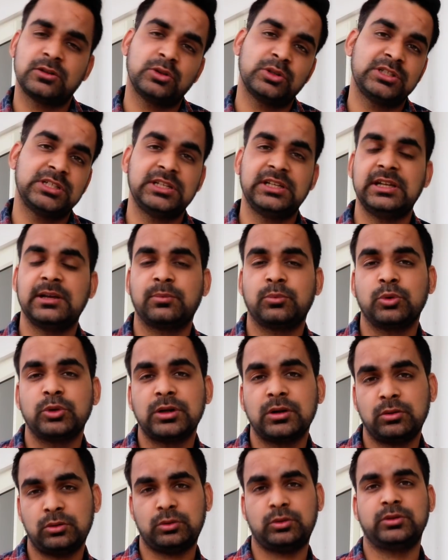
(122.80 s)
है तो इजीली आपको
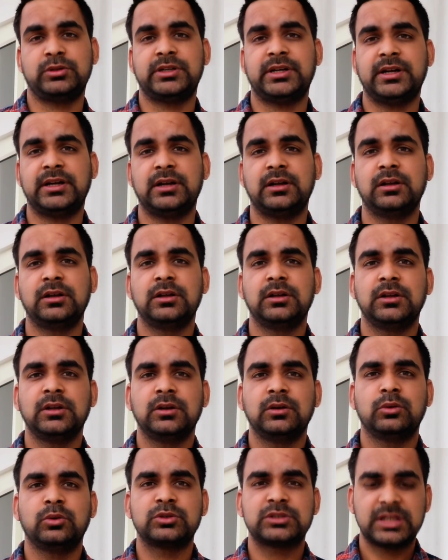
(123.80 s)
डाउनलोड हो जाएगा
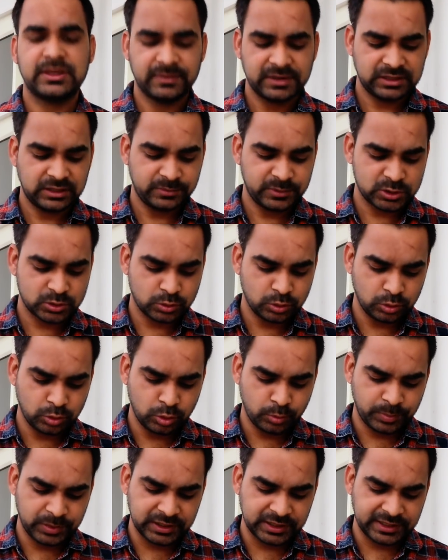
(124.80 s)
उसके बाद हम इसको
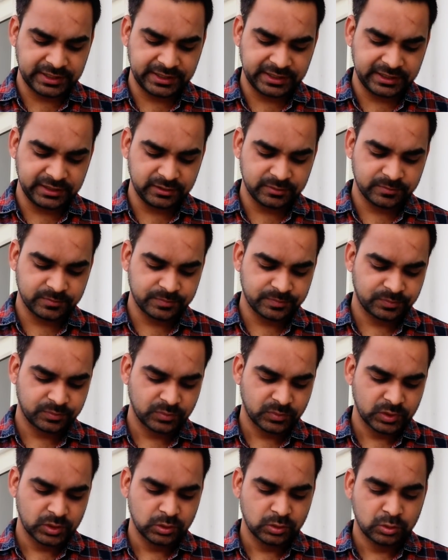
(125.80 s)
ओपन करेंगे
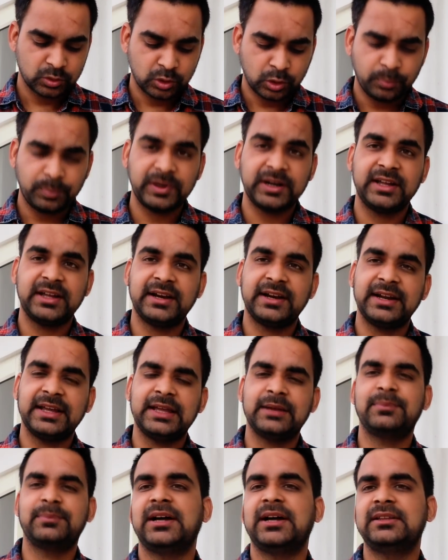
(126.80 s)
ओपन करने
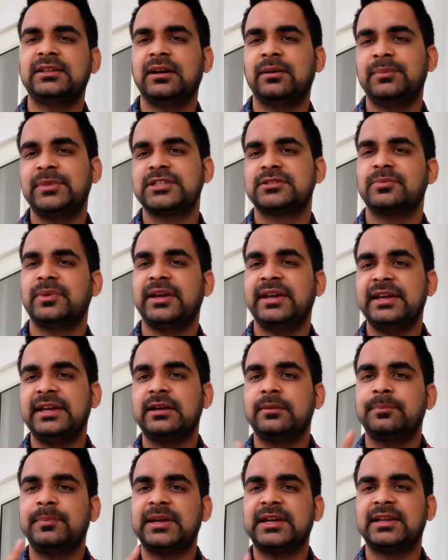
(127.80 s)
बाद हम इसमें
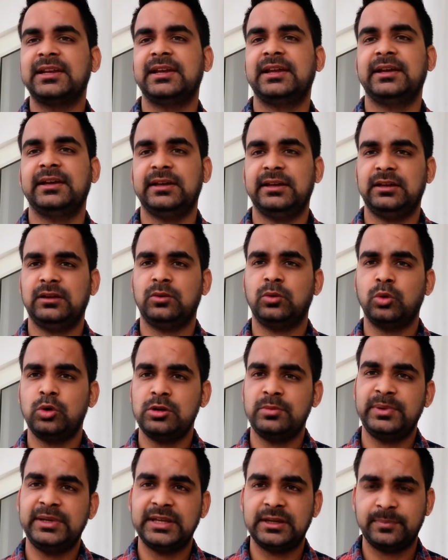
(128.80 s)
एक पिक लेंगे
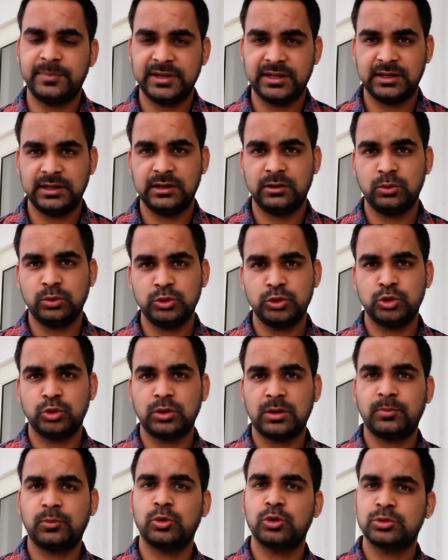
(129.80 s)
कोई भी एक पिक ले लो
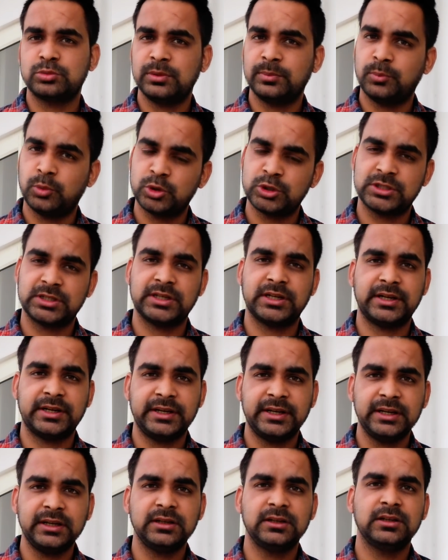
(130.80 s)
जो आपको उसमें पोस्ट
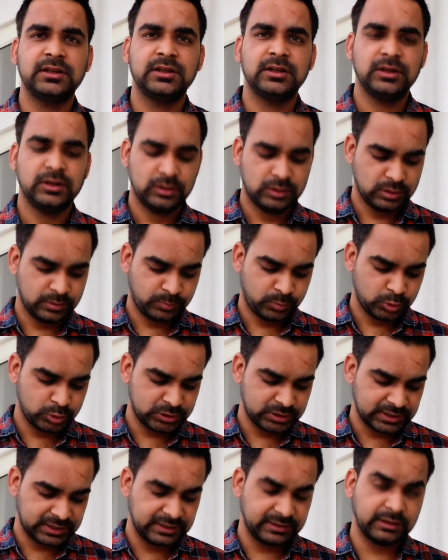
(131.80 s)
करनी है और
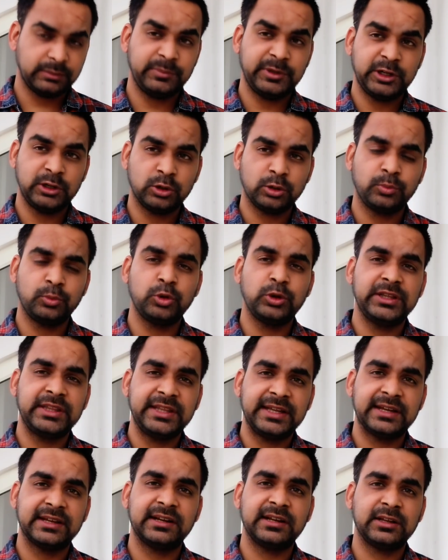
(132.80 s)
पोस्ट करने के बाद वीडियो को पूरी
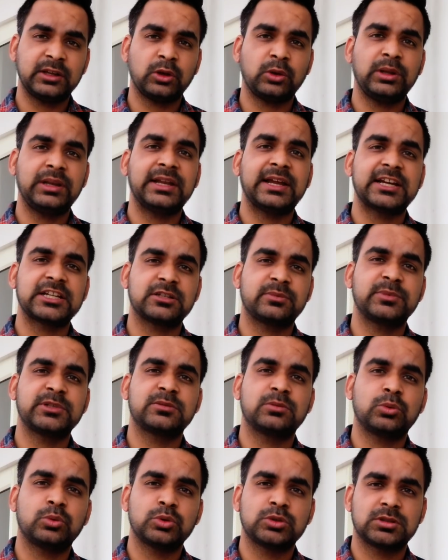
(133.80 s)
देखना क्योंकि लास्ट में
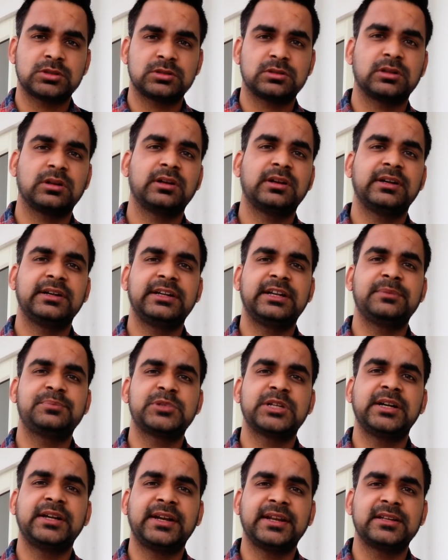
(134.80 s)
इसमें कुछ
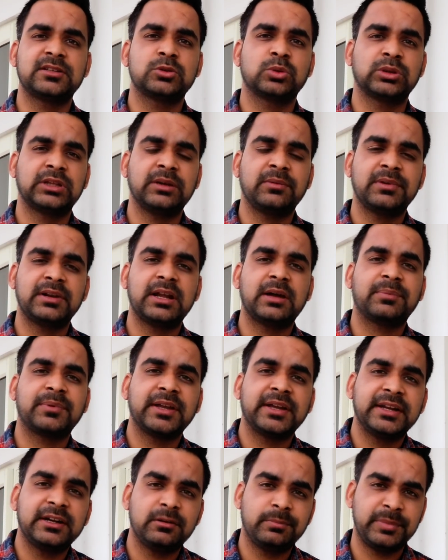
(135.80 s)
टिप्स एंड ट्रिक्स होते हैं वरना
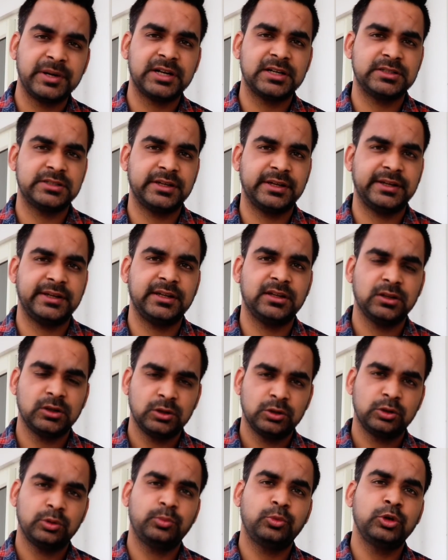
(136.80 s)
आपकी ग्रेड बिगड़ जाएगी
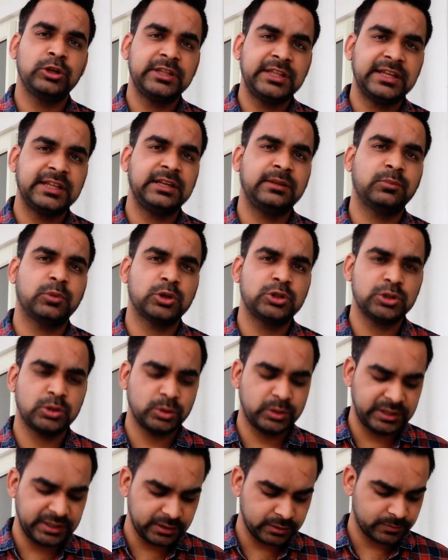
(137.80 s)
तो पूरी देखनी बहुत
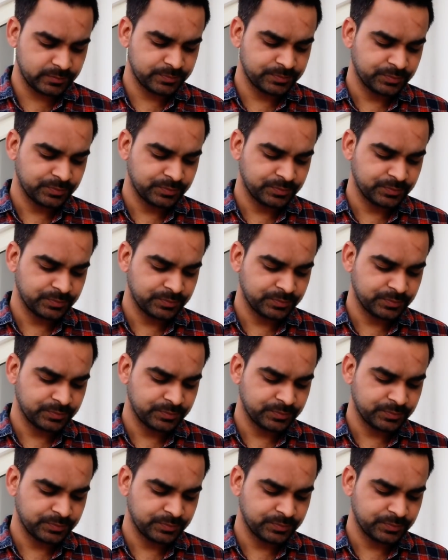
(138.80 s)
ज़रूरी है